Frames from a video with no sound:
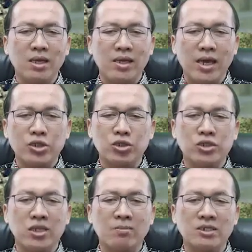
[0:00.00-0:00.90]

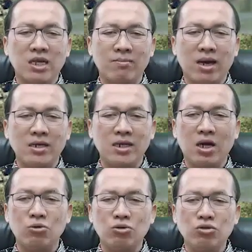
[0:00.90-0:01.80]
Yesus tidak bersama
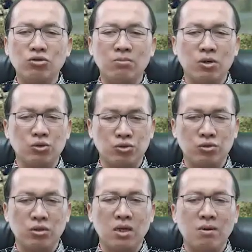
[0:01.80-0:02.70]
Anda untuk
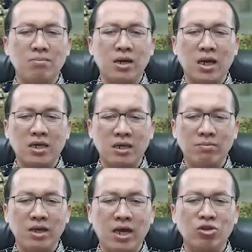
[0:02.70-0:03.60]
mengutuk,
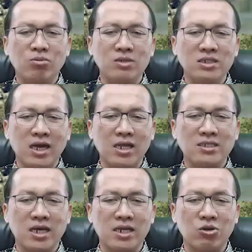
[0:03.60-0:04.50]
menghakimi atau
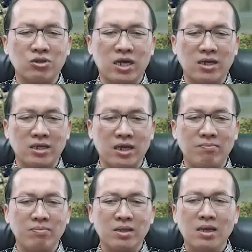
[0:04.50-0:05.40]
mencari-cari dosa Anda.
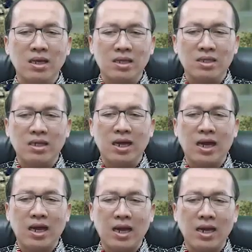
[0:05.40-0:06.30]

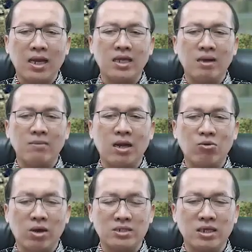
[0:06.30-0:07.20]
Ketika Allah yang
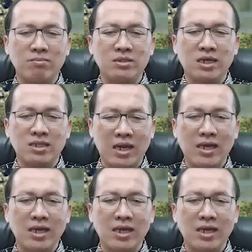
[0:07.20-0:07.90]
Maha Kuasa menyertai